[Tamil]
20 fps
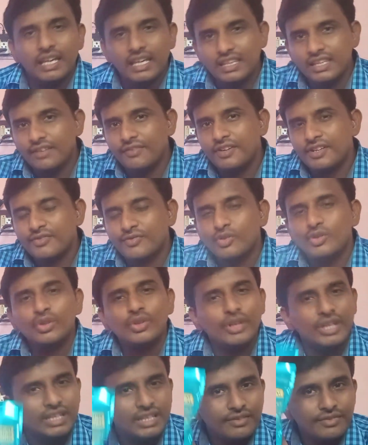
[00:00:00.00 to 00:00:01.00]
இந்த ஃபிஷ்
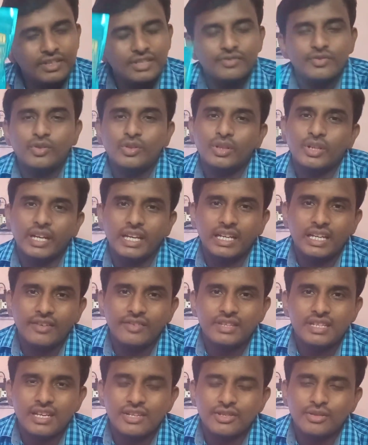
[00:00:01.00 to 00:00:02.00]
ஃபுட்டுக்கும் இந்த ஃபிஷ் ஃபுட்டுக்கும் என்ன
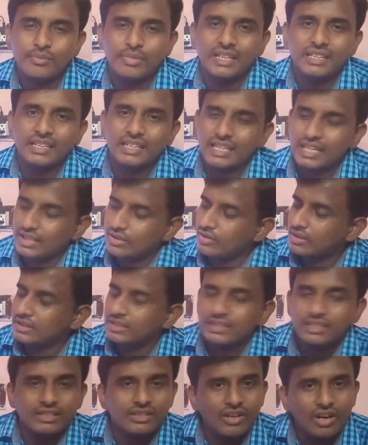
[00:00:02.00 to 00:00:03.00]
வித்தியாசம்னு பார்த்தீங்கன்னா இது
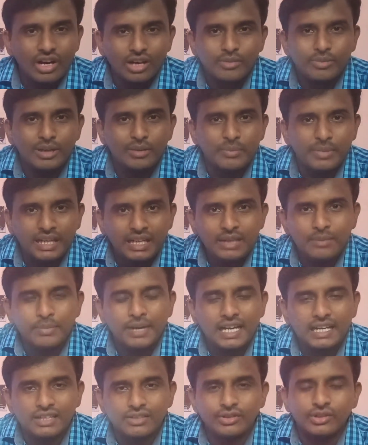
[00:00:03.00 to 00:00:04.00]
வந்துட்டு நார்மல் மினி
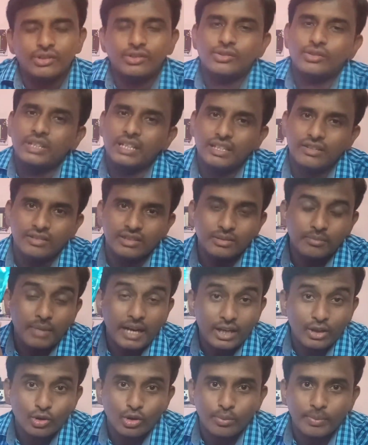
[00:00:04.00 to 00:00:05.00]
பேலட் வரும் இது வந்து
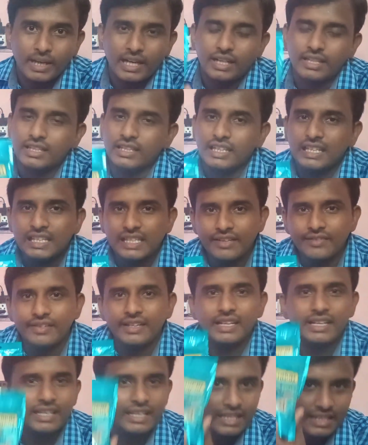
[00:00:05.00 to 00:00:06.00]
மைக்ரோ பேலட் இதை
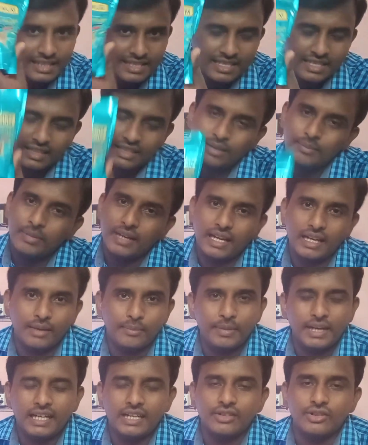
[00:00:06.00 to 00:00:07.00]
விட இது சின்ன பே
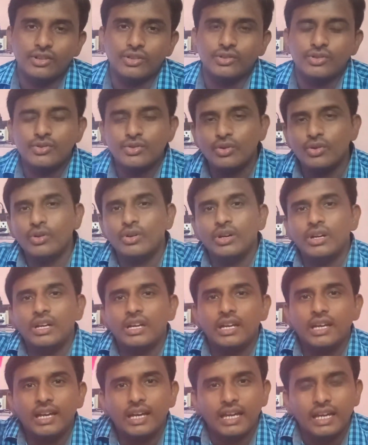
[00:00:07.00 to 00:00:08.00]
பேலட் வரும் ஸோ
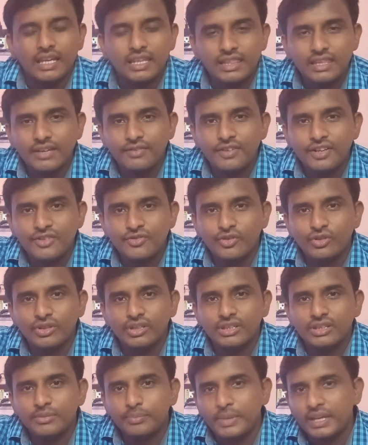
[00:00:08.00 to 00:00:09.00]
இந்த ஃபிஷ் ஃபுட்
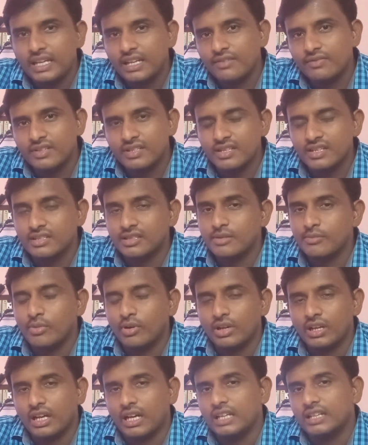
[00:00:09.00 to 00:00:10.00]
வந்து பெரிய ஃபிஷ்ஷஸ்க்கு
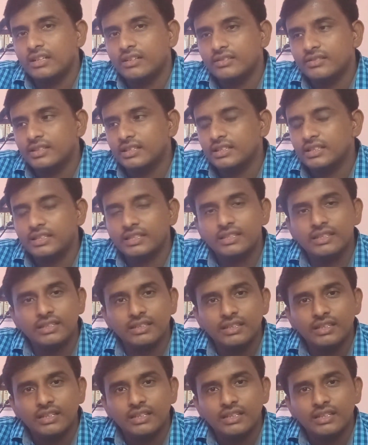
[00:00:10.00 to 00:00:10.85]
போடலாம் அதாவது வந்துட்டு